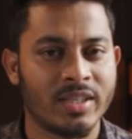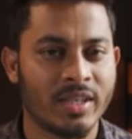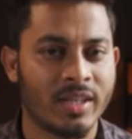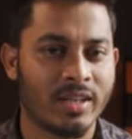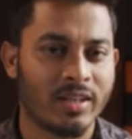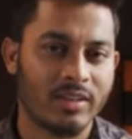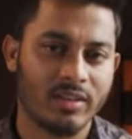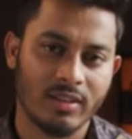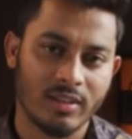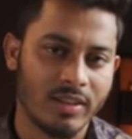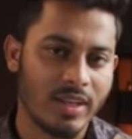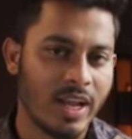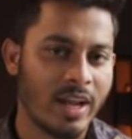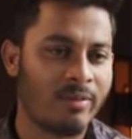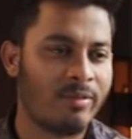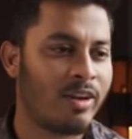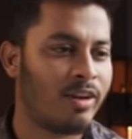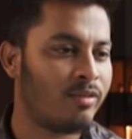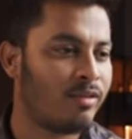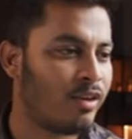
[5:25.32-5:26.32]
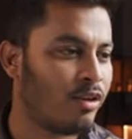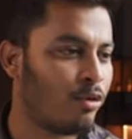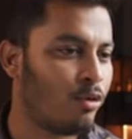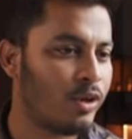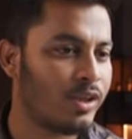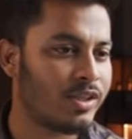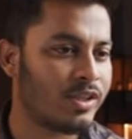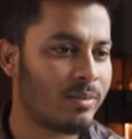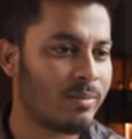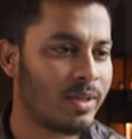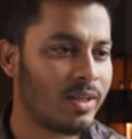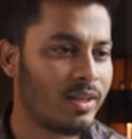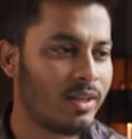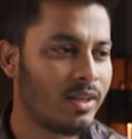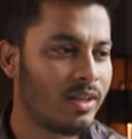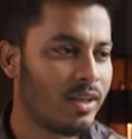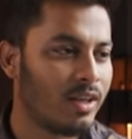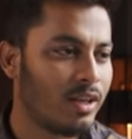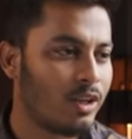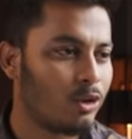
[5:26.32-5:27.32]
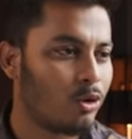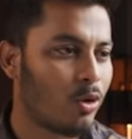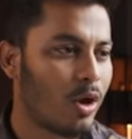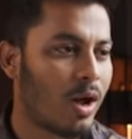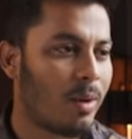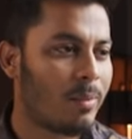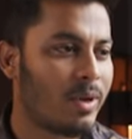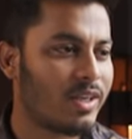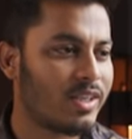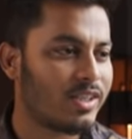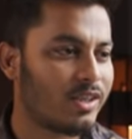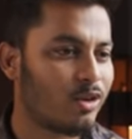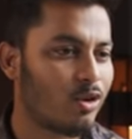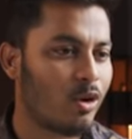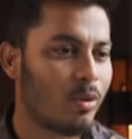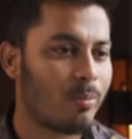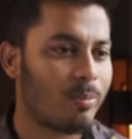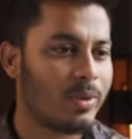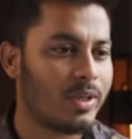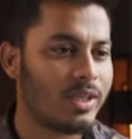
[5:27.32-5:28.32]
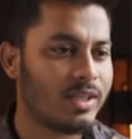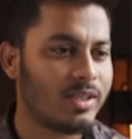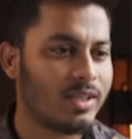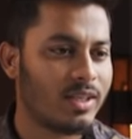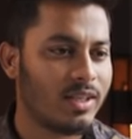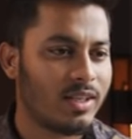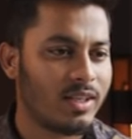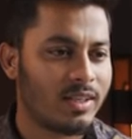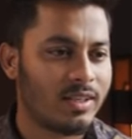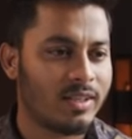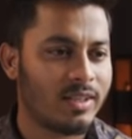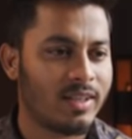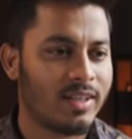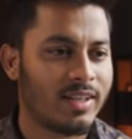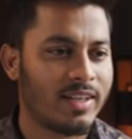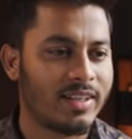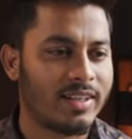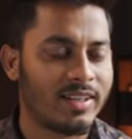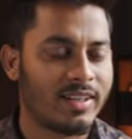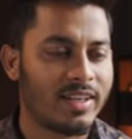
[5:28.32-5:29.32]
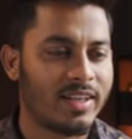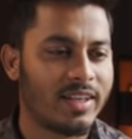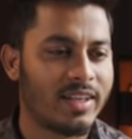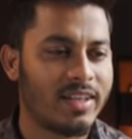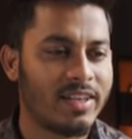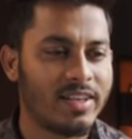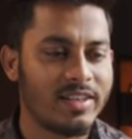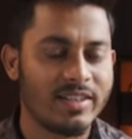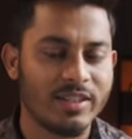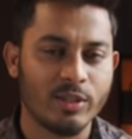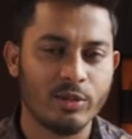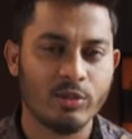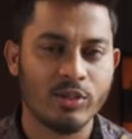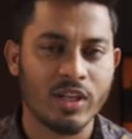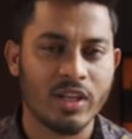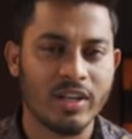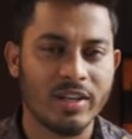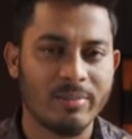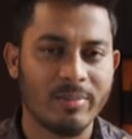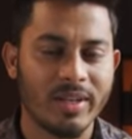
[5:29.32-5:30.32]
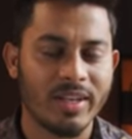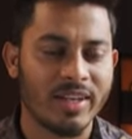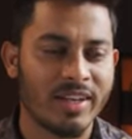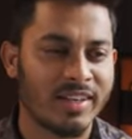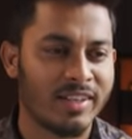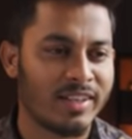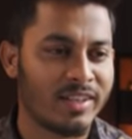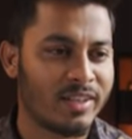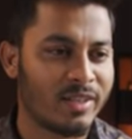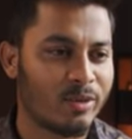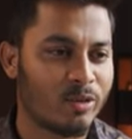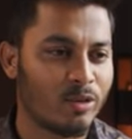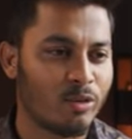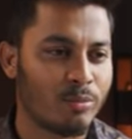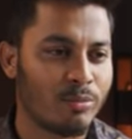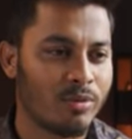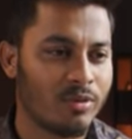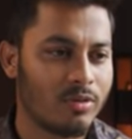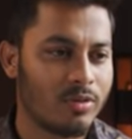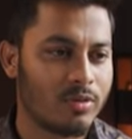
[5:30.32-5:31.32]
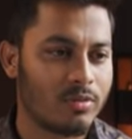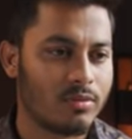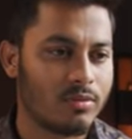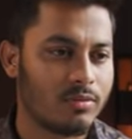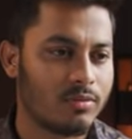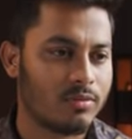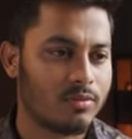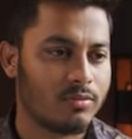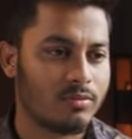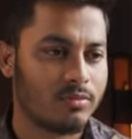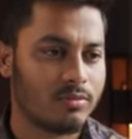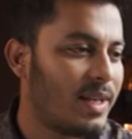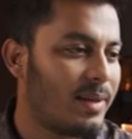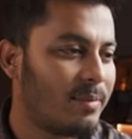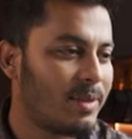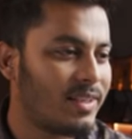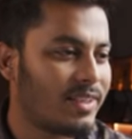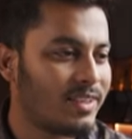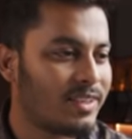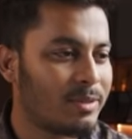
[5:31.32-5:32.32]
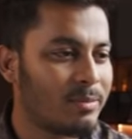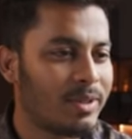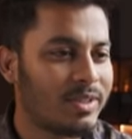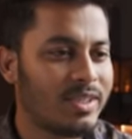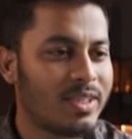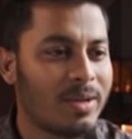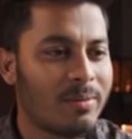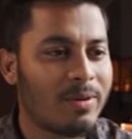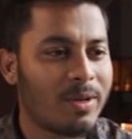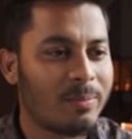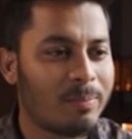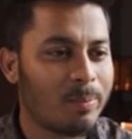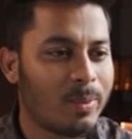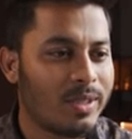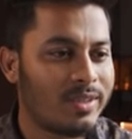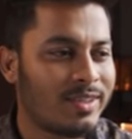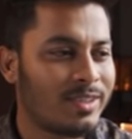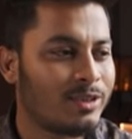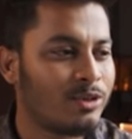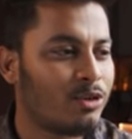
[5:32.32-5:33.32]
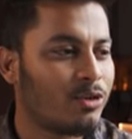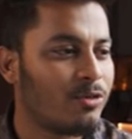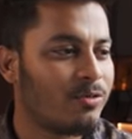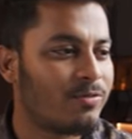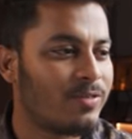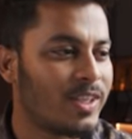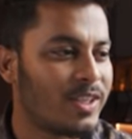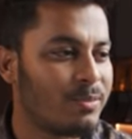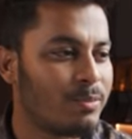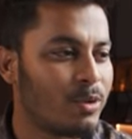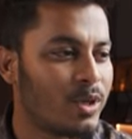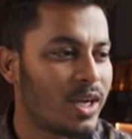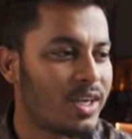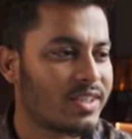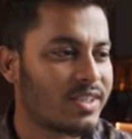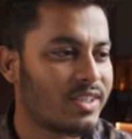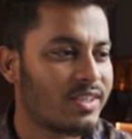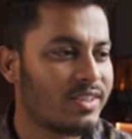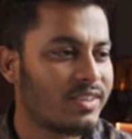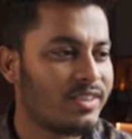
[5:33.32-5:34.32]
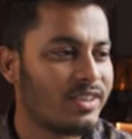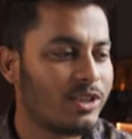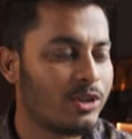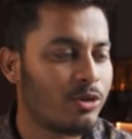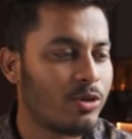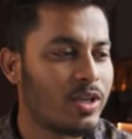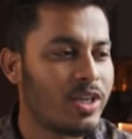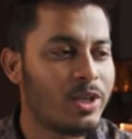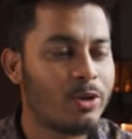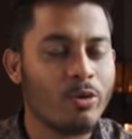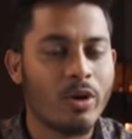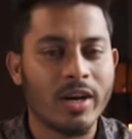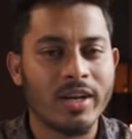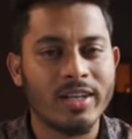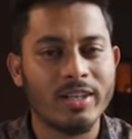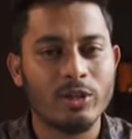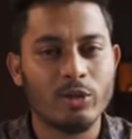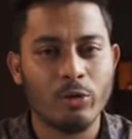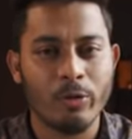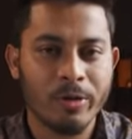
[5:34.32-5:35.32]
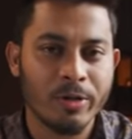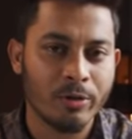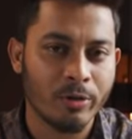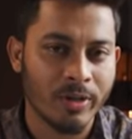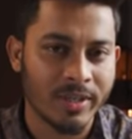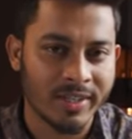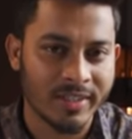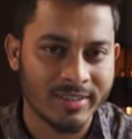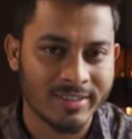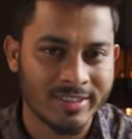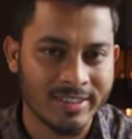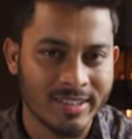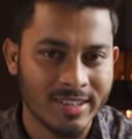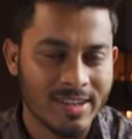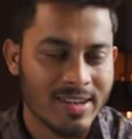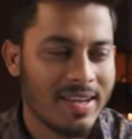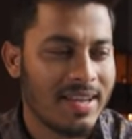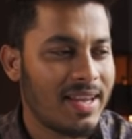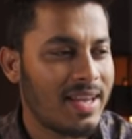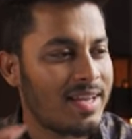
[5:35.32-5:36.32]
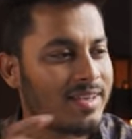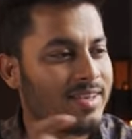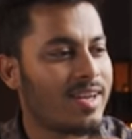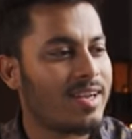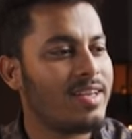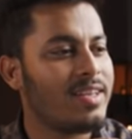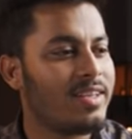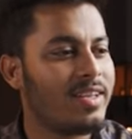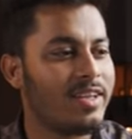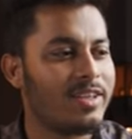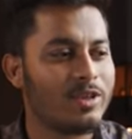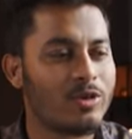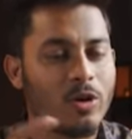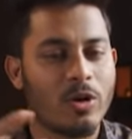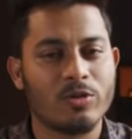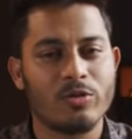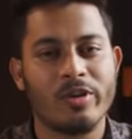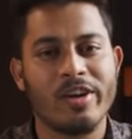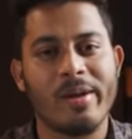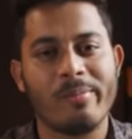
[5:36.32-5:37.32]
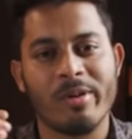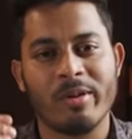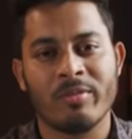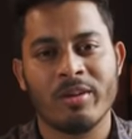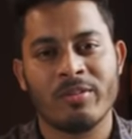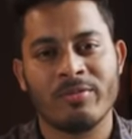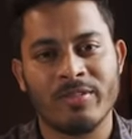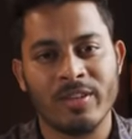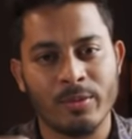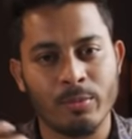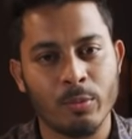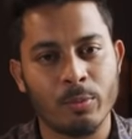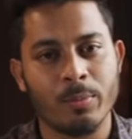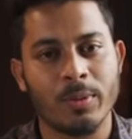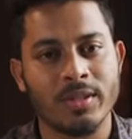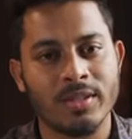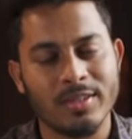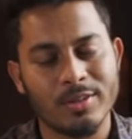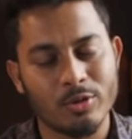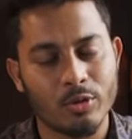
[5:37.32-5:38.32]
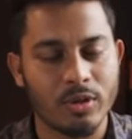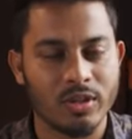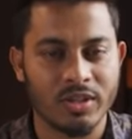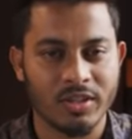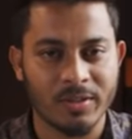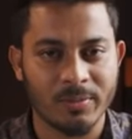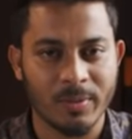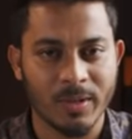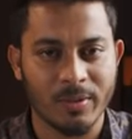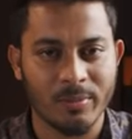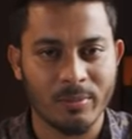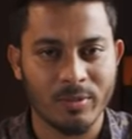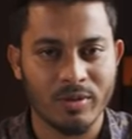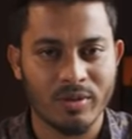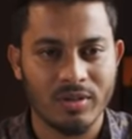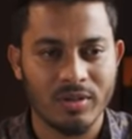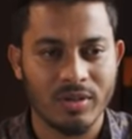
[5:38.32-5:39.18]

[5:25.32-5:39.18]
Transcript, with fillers: সেটা অ্যাভেলেবেল হয়ে যাবে তো আমার এটা কমপ্লিট দেন এখান থেকে ক্রিয়েট ইউজার নেম এখানে ক্লিক করব। এবার দেখতে পাচ্ছেন আমার পেজের জন্য ফেসবুকে একটা নির্দিষ্ট ইউআরএল তৈরি হয়ে গেছে এটা লিখেই সরাসরি আমি আমার ফেসবুক পেজে চলে যেতে পারবো